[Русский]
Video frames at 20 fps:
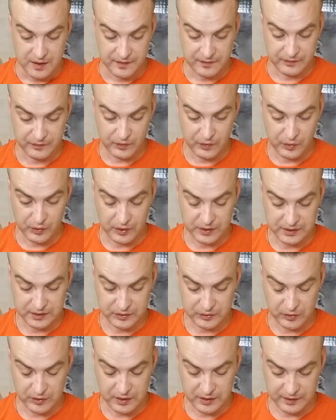
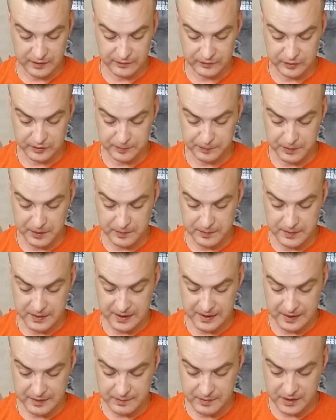Вот, только вот
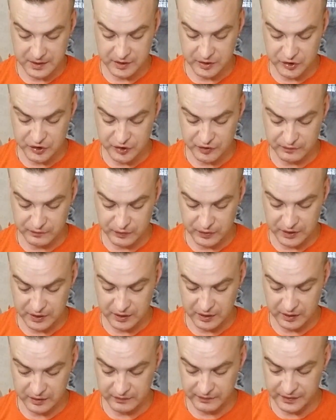проблема, ничего не
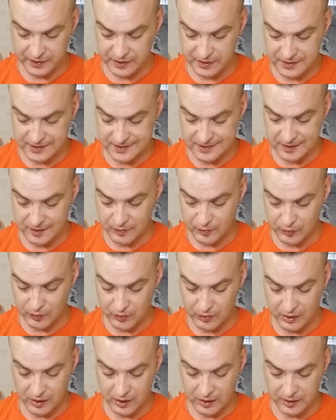говорится
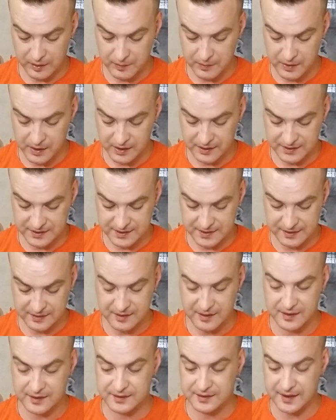о аромате.
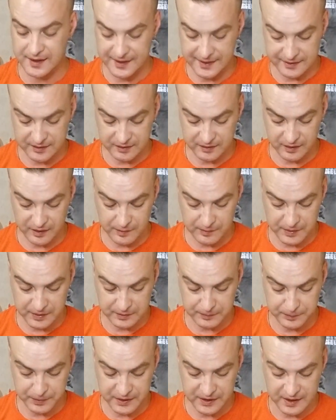Когда этот
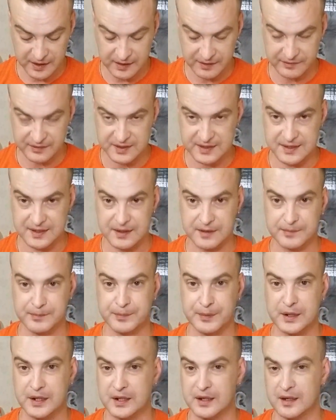аромат появится,
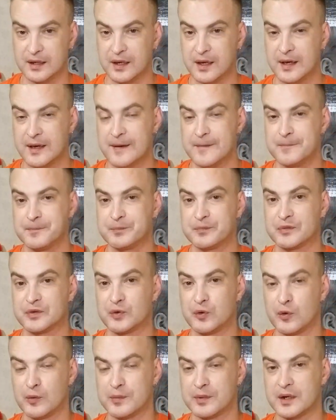при
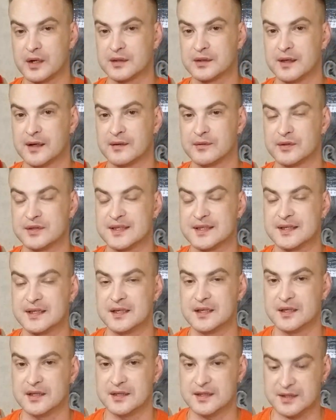том, когда вот
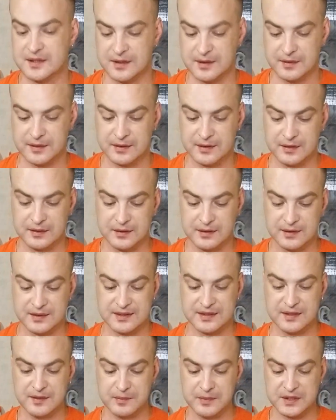скинете, э,
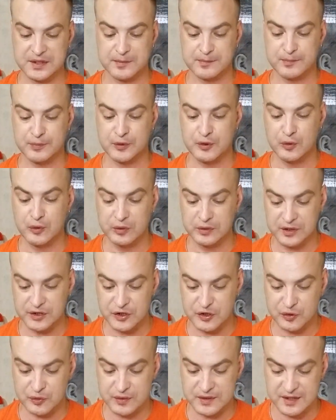снимите
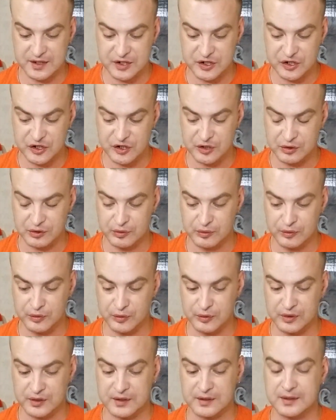пленочку
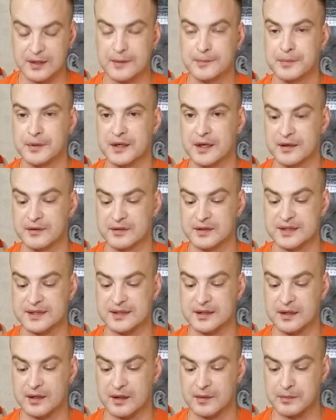защитную, и тогда
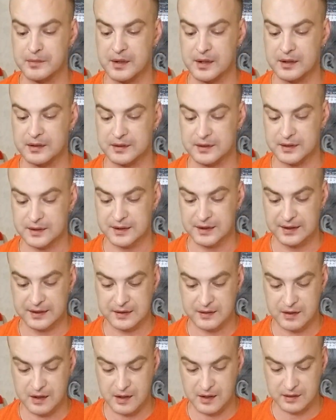появится аромат или
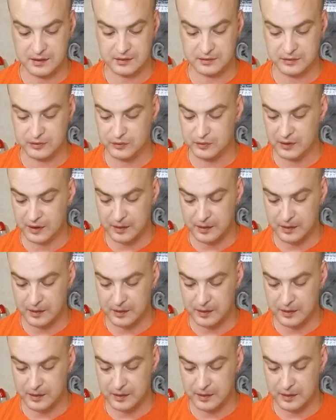как, но